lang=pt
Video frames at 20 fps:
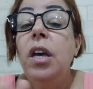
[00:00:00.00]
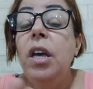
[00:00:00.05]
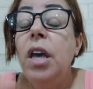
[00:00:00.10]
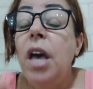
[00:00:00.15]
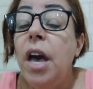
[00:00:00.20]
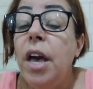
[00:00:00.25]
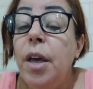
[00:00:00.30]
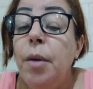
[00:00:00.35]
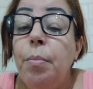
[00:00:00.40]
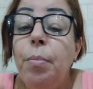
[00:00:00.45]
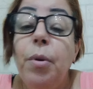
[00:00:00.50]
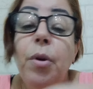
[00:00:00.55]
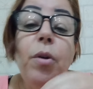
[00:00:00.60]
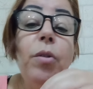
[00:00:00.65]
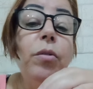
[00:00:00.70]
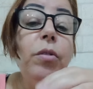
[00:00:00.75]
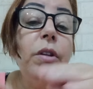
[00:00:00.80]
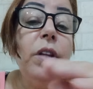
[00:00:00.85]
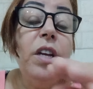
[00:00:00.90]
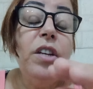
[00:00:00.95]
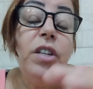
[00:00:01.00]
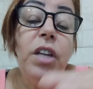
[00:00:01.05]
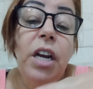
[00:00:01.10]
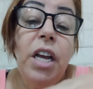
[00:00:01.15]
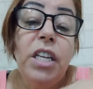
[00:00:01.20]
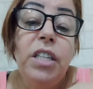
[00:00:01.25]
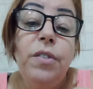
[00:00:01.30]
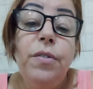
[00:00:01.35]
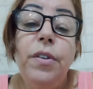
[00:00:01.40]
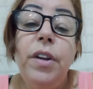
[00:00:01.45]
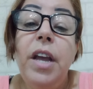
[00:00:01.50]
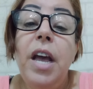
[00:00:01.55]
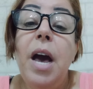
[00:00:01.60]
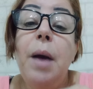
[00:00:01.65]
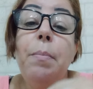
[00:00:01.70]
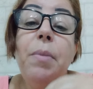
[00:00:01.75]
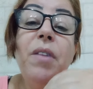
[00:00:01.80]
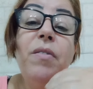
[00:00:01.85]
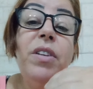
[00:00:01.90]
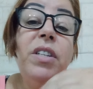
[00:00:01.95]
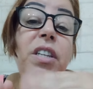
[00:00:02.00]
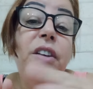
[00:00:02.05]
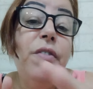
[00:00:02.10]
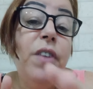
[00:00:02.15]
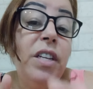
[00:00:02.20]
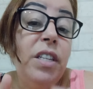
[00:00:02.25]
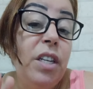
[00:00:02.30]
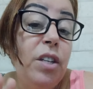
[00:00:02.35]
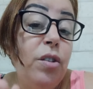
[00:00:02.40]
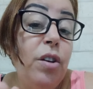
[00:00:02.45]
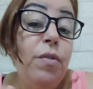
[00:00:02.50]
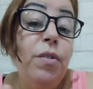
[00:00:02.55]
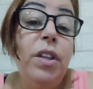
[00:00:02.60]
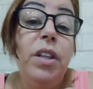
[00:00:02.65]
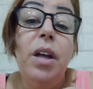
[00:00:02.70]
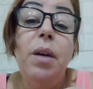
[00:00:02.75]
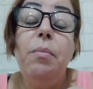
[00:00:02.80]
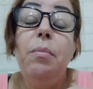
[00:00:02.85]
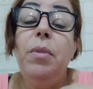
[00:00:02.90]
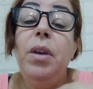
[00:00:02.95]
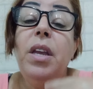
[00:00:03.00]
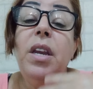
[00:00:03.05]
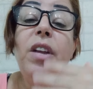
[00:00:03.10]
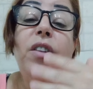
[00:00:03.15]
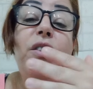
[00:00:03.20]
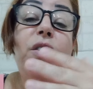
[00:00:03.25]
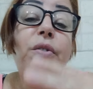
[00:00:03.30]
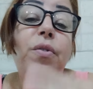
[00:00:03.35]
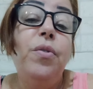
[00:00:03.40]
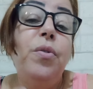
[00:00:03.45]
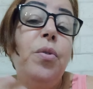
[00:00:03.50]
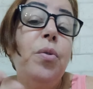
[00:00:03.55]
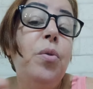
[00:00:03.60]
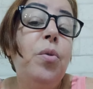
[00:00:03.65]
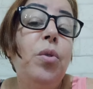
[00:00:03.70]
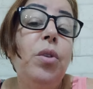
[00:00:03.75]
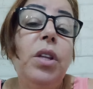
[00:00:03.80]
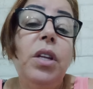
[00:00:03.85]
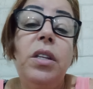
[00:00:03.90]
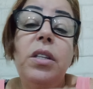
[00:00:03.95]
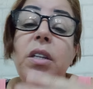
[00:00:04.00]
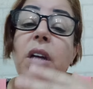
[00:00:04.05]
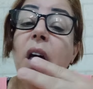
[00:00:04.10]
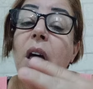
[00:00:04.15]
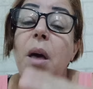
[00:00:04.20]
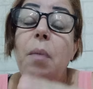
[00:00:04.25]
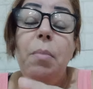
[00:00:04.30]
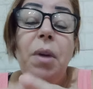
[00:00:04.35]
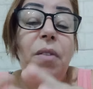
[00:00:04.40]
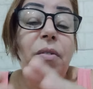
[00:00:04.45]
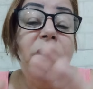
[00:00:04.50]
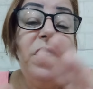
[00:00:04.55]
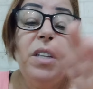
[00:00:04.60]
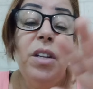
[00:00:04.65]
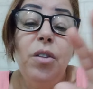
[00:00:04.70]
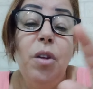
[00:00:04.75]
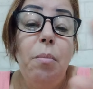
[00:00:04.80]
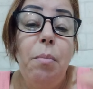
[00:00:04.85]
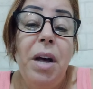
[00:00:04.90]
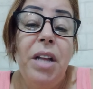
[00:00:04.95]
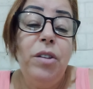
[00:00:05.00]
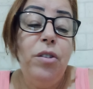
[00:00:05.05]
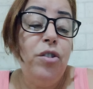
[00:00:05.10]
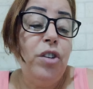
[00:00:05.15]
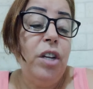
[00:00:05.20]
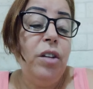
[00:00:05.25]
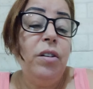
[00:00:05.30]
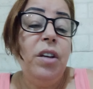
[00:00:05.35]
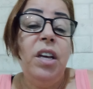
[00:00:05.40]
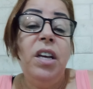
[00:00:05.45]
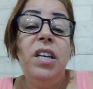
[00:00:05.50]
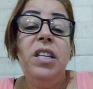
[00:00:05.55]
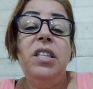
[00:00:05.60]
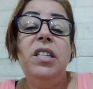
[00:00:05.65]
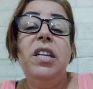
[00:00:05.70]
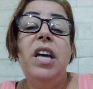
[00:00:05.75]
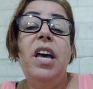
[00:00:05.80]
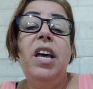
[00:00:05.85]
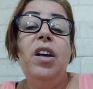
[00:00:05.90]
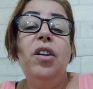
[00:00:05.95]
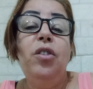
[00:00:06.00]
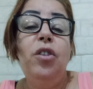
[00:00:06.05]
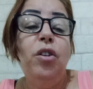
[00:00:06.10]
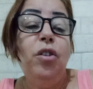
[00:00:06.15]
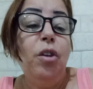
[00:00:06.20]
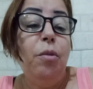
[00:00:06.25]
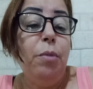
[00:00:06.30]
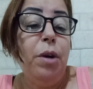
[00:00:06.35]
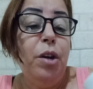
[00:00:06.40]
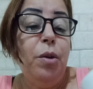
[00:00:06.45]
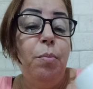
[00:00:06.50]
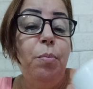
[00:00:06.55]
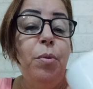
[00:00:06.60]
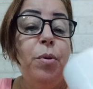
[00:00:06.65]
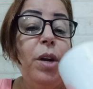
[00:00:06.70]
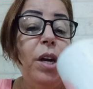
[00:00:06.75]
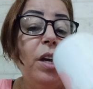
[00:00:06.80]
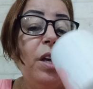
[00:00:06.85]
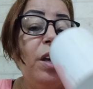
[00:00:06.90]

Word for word: e aí pronto, deixa lá esfriar para você fazer sua vitamina de frutas, para você tomar do jeito que quiser. Eu tô tomando por